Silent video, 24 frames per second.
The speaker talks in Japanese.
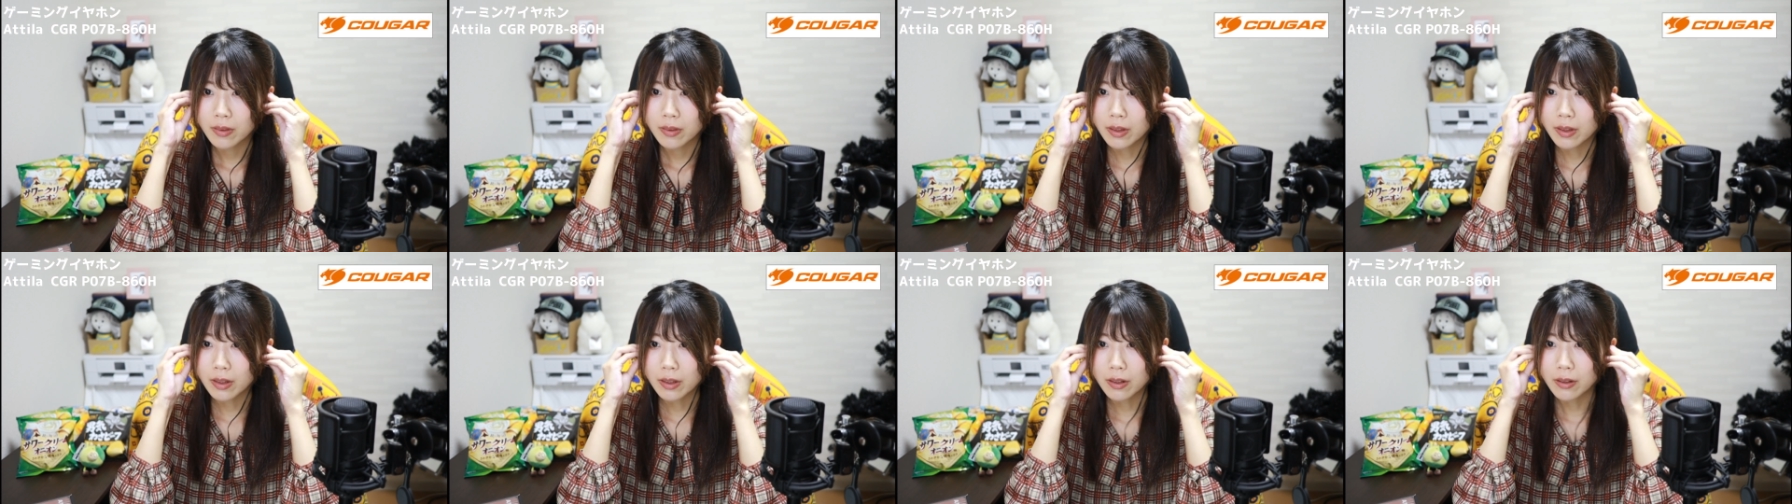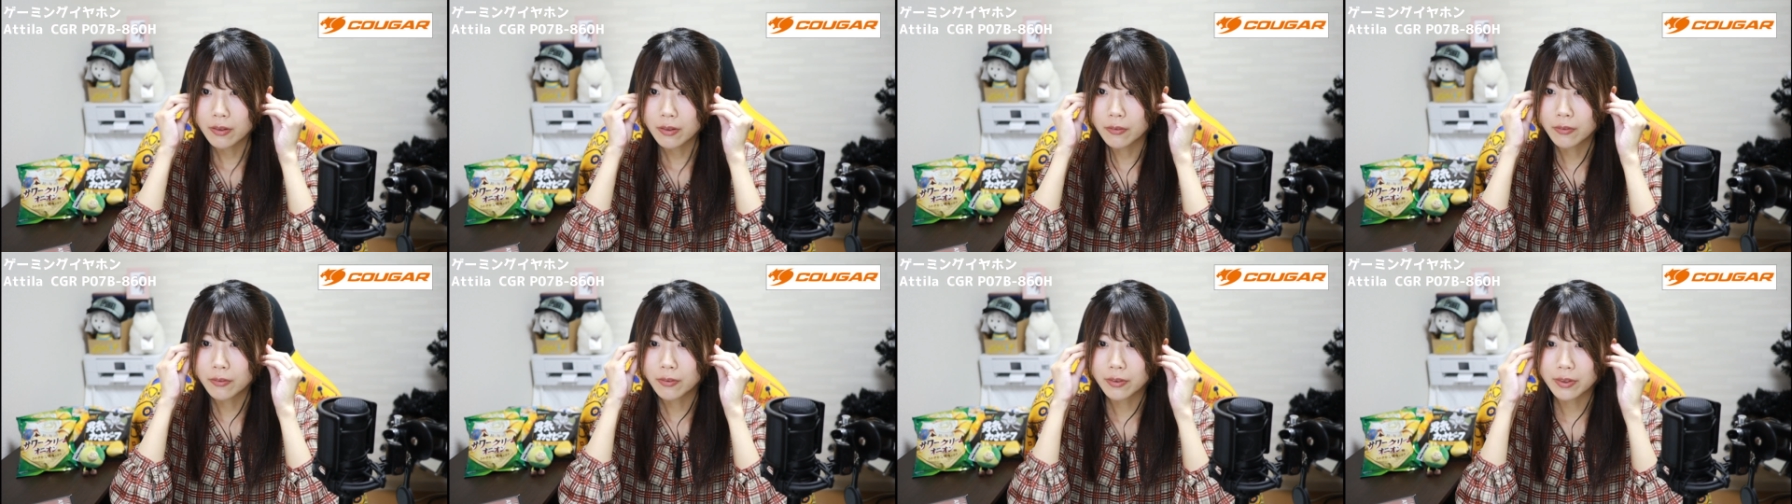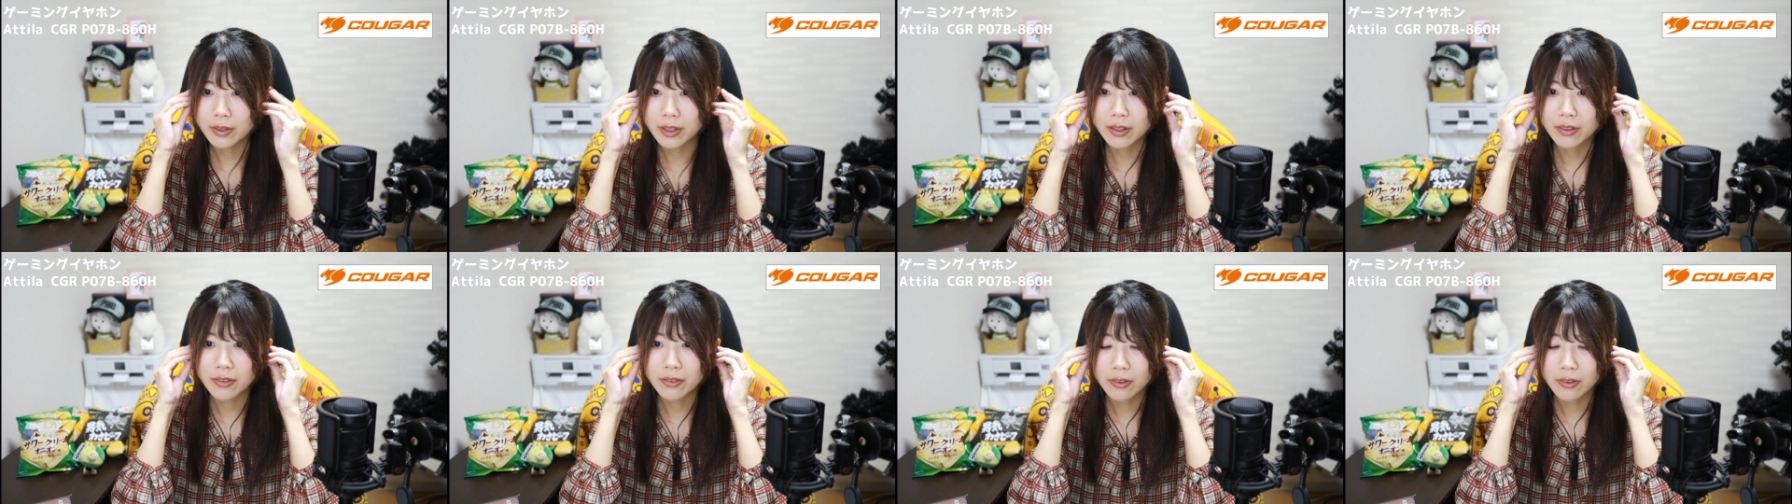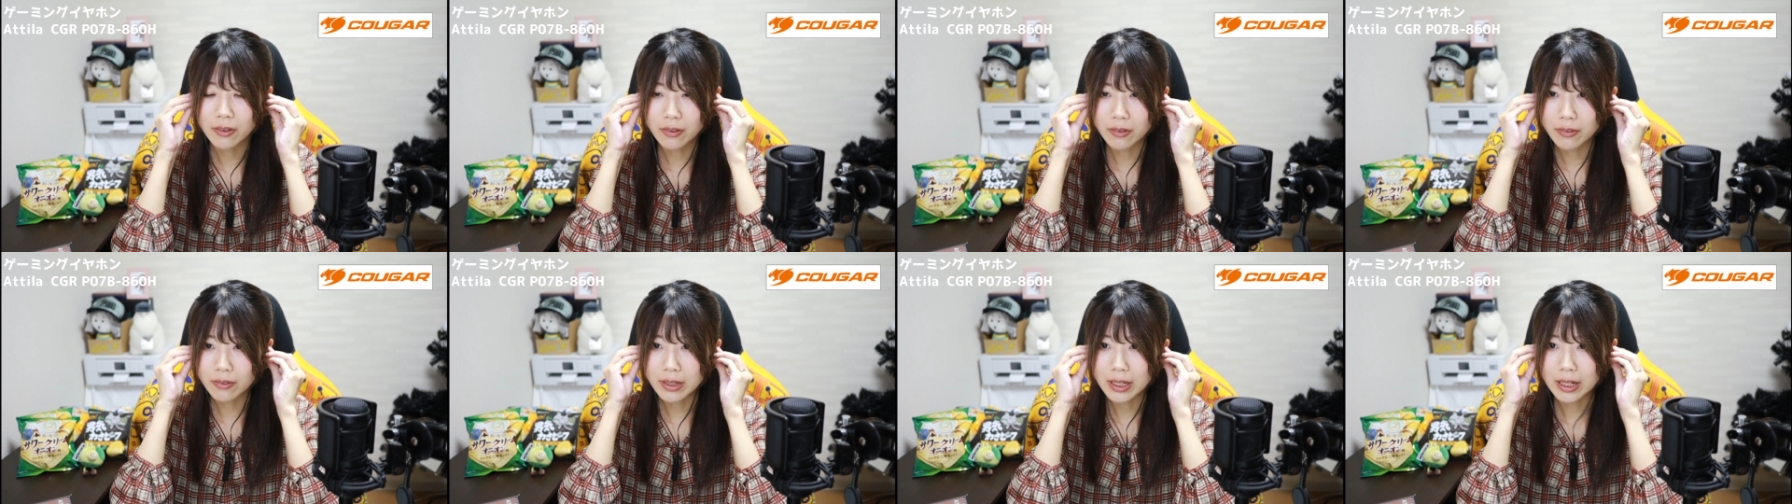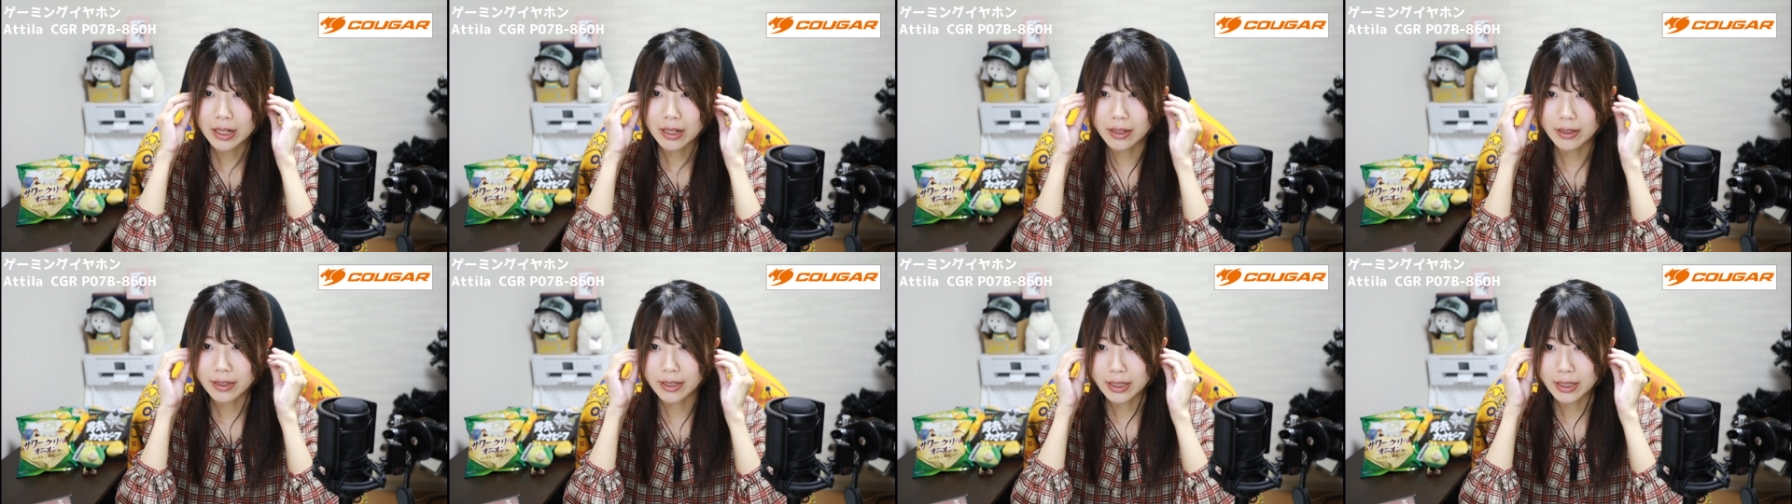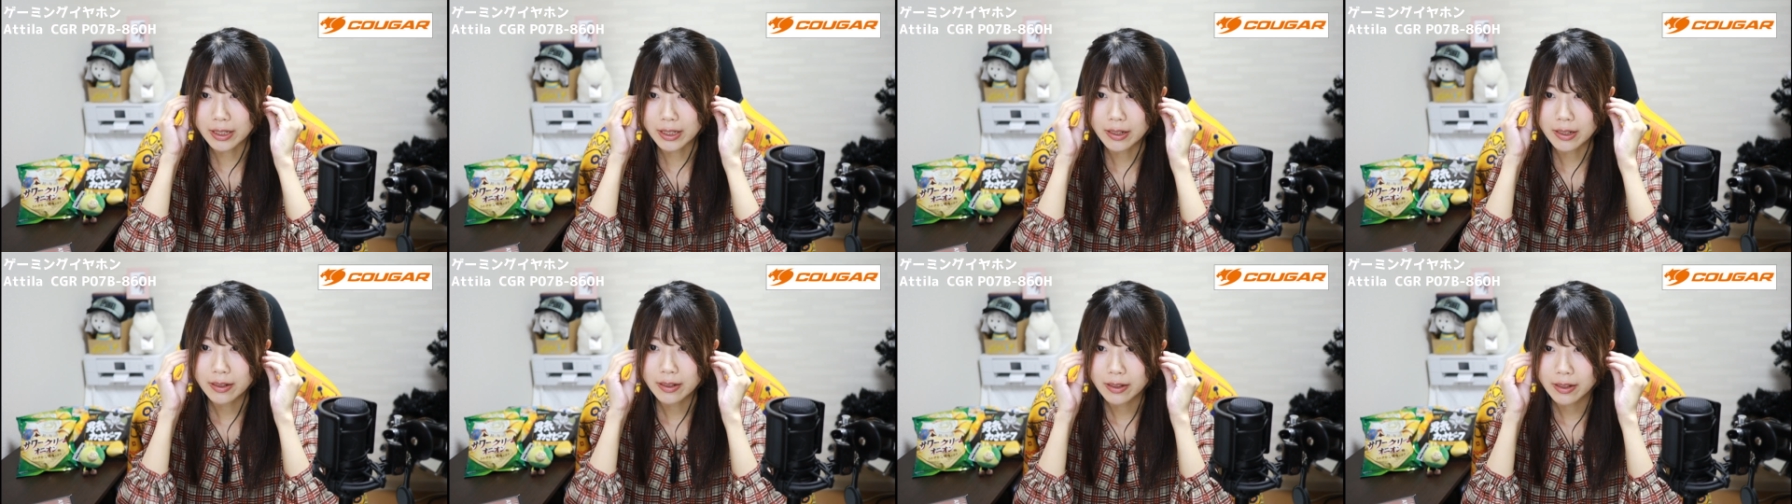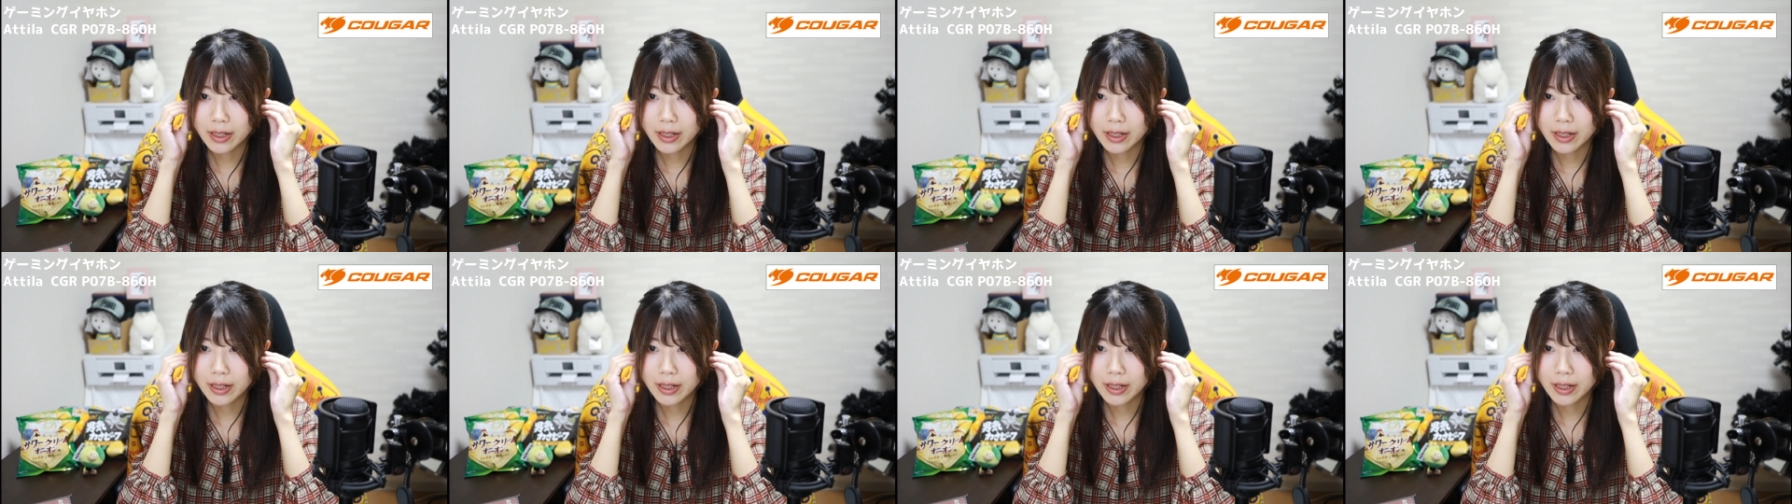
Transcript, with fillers: で、両方挿すとこんな感じ。